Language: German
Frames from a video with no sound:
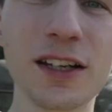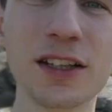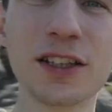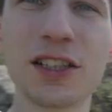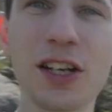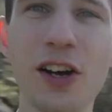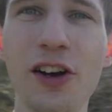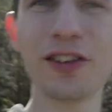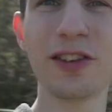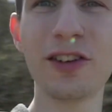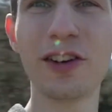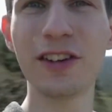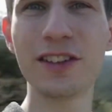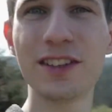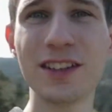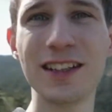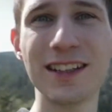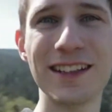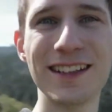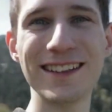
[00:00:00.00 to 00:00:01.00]
Schaut
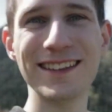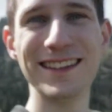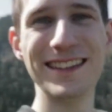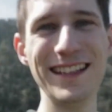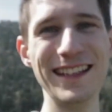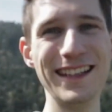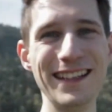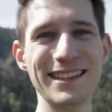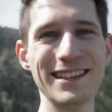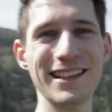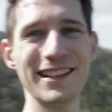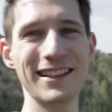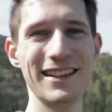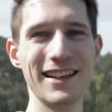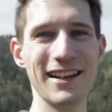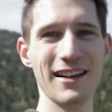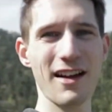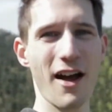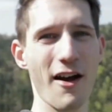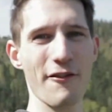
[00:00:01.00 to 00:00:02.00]
euch diesen
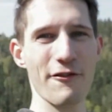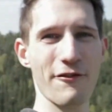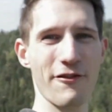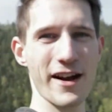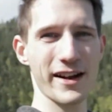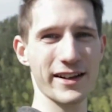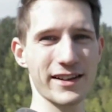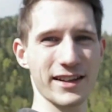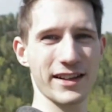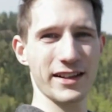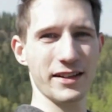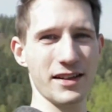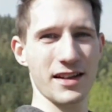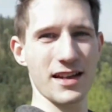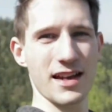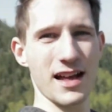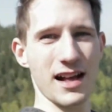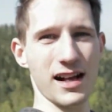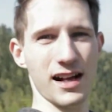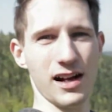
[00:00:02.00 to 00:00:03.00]
fucking
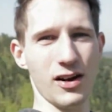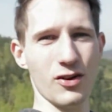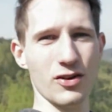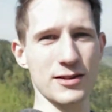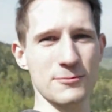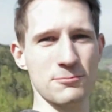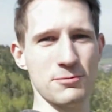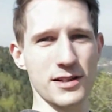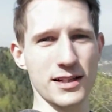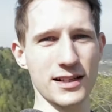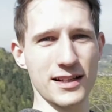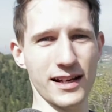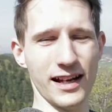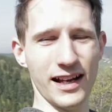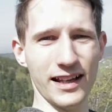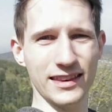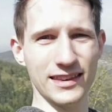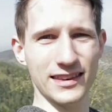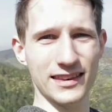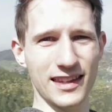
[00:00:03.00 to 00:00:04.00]
Ausblick
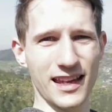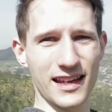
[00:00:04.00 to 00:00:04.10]
an.